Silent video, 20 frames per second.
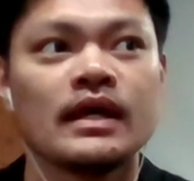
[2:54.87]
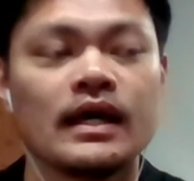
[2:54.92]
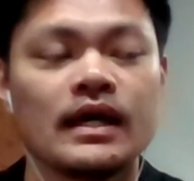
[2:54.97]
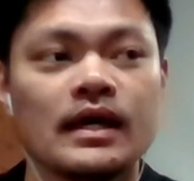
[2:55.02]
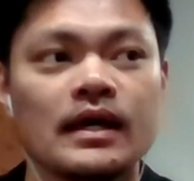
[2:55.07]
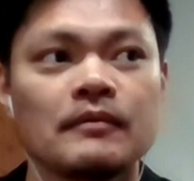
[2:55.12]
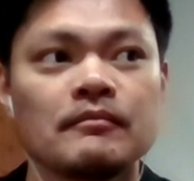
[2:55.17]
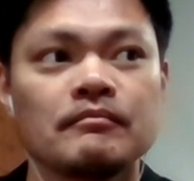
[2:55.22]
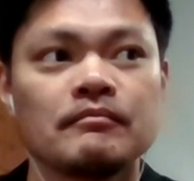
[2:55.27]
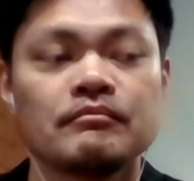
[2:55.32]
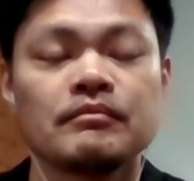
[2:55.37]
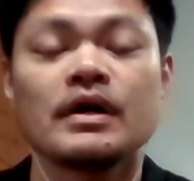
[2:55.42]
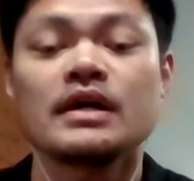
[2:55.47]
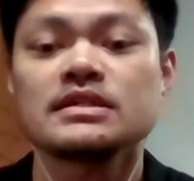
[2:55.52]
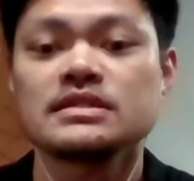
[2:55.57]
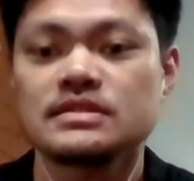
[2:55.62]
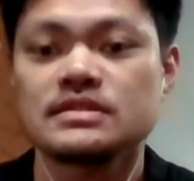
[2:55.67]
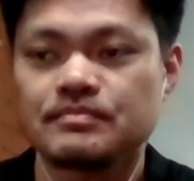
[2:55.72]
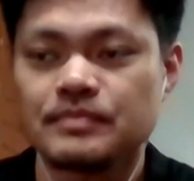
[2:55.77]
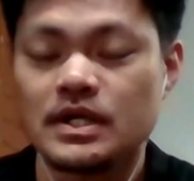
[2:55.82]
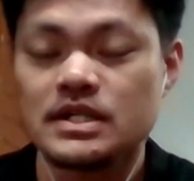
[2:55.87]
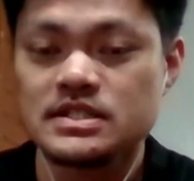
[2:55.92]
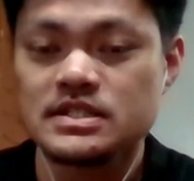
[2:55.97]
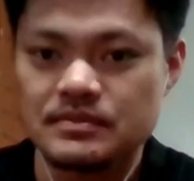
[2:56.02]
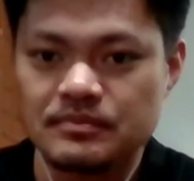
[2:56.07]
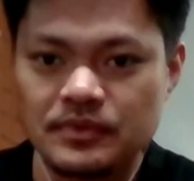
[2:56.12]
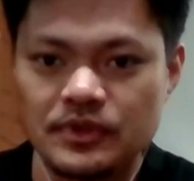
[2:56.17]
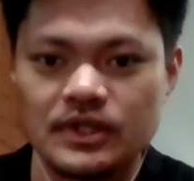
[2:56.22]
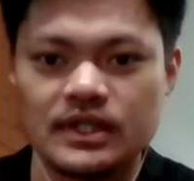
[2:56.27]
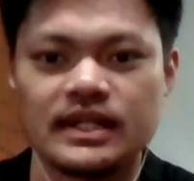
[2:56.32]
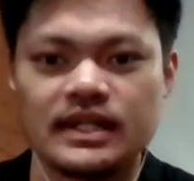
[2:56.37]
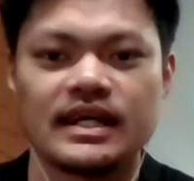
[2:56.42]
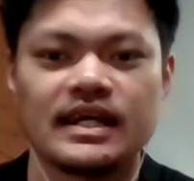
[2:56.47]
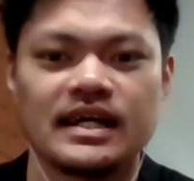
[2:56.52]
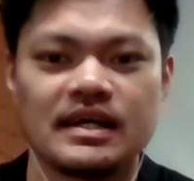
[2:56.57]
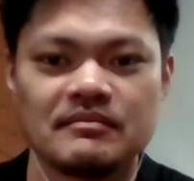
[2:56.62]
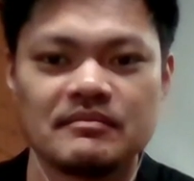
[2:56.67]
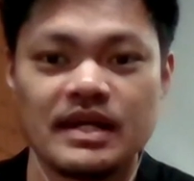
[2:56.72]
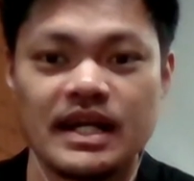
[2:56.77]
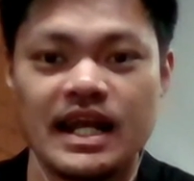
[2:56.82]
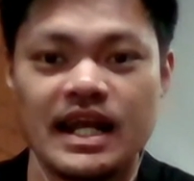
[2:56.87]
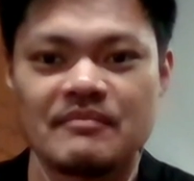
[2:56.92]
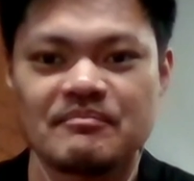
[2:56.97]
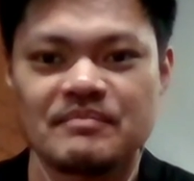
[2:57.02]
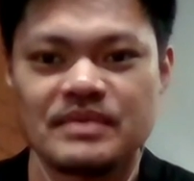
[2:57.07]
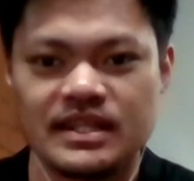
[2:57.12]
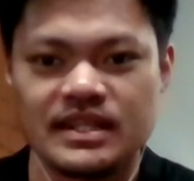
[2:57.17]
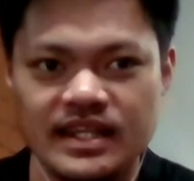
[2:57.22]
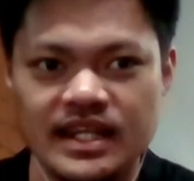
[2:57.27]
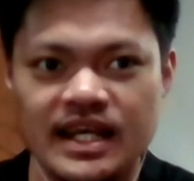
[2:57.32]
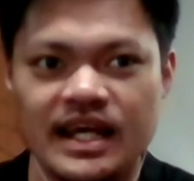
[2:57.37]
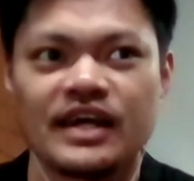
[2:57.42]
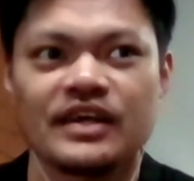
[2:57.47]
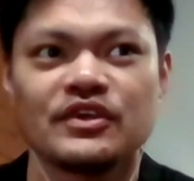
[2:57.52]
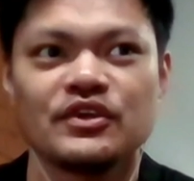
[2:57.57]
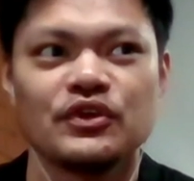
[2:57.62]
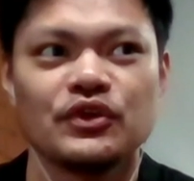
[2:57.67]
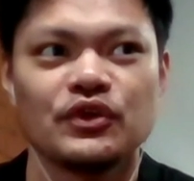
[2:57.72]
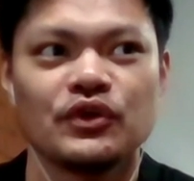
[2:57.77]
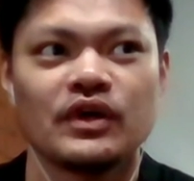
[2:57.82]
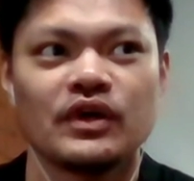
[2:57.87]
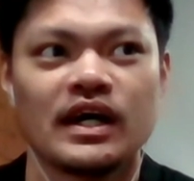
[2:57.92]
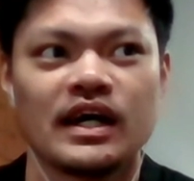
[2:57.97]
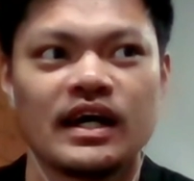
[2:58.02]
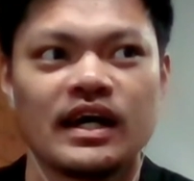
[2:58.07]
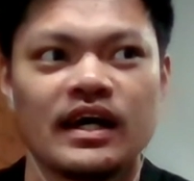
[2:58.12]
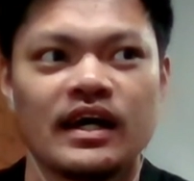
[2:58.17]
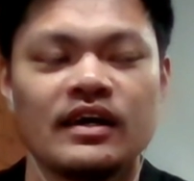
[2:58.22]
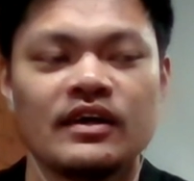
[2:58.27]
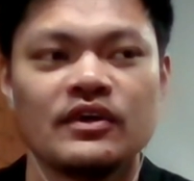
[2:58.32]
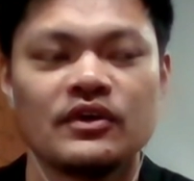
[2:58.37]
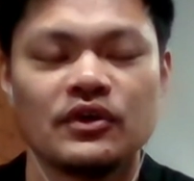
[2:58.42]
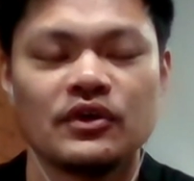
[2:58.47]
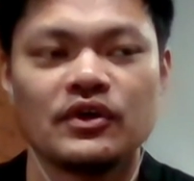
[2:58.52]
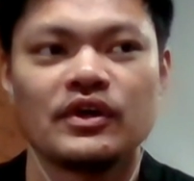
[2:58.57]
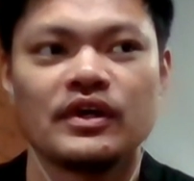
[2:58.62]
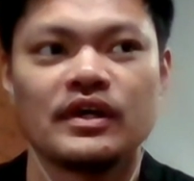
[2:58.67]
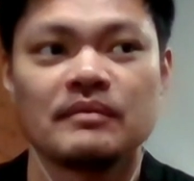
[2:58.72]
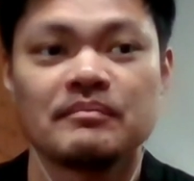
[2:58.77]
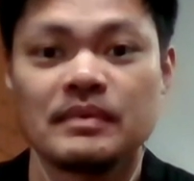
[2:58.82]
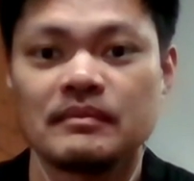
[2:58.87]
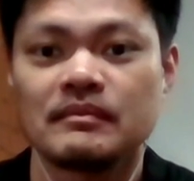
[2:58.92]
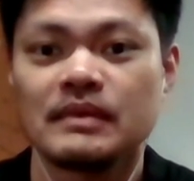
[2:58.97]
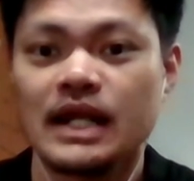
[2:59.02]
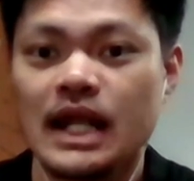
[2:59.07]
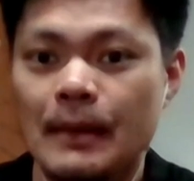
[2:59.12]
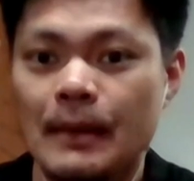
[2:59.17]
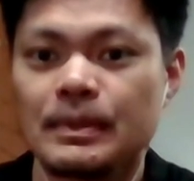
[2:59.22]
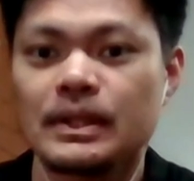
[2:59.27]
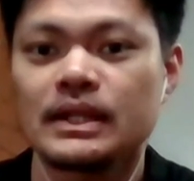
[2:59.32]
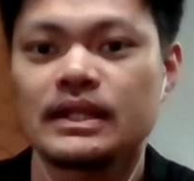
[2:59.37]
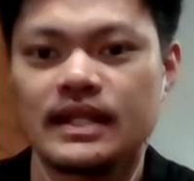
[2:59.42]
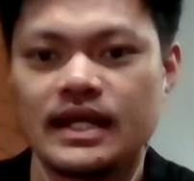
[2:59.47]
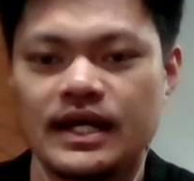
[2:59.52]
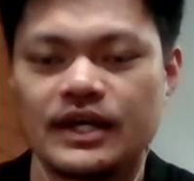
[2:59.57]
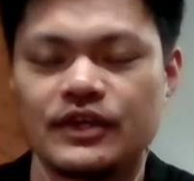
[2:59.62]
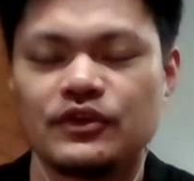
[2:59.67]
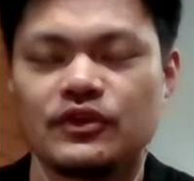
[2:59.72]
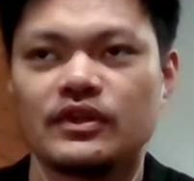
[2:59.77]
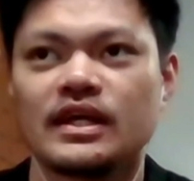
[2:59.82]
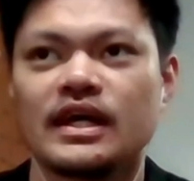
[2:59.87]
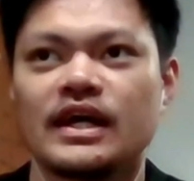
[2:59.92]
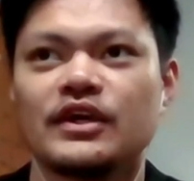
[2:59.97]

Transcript: eh pos- possible na malapit na yung uh, or malapit na yun